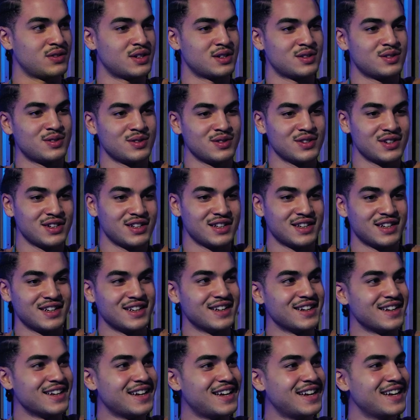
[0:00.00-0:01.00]
das
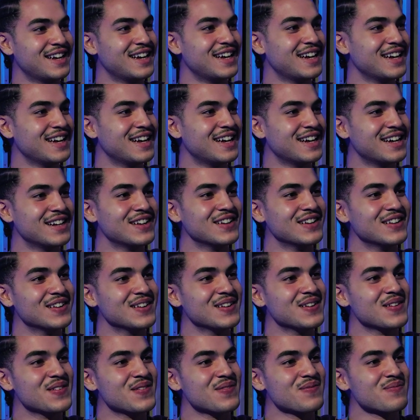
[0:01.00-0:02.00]
ist so geil, das ist so
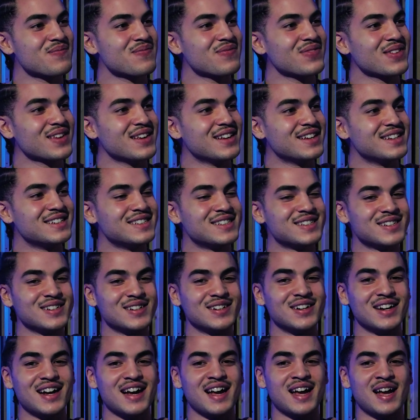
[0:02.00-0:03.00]
mysteriös alles.
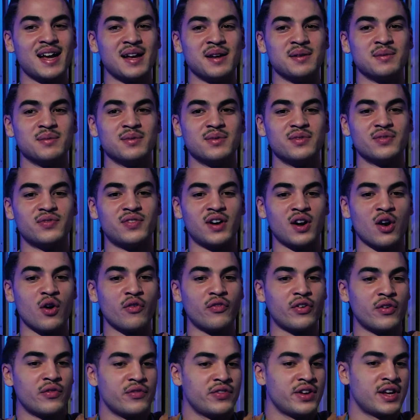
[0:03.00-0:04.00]
So ähm,
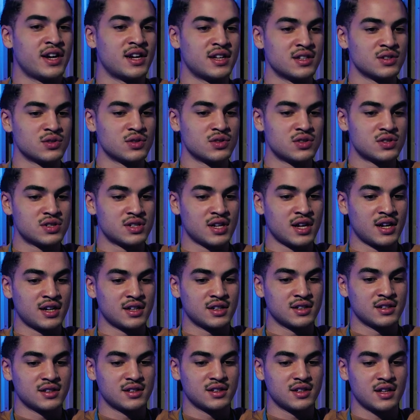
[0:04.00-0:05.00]
Verlauf haben wir dann
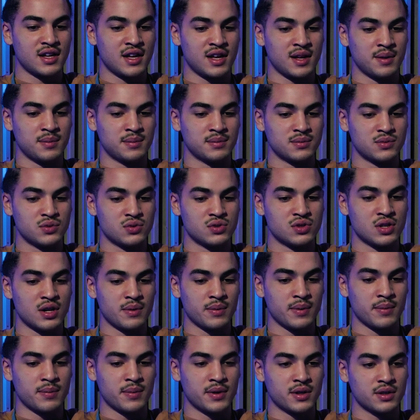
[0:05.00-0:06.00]
sozusagen ähm,
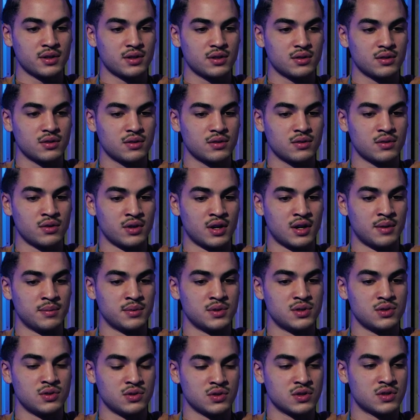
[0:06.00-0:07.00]
zusammen gemacht oder
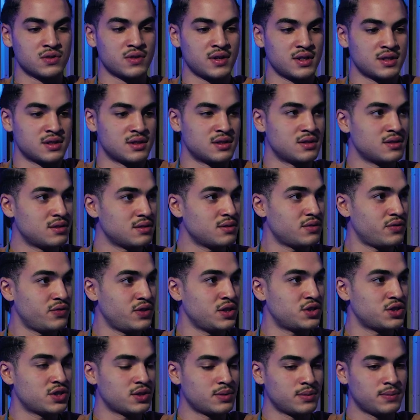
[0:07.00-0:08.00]
beziehungsweise
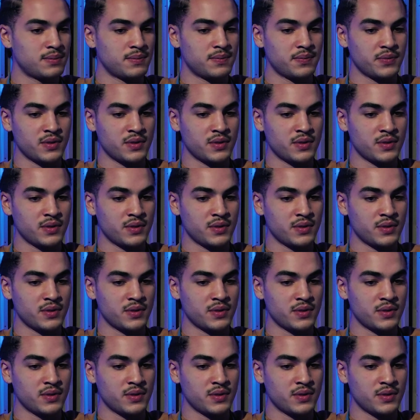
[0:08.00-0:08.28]
Feature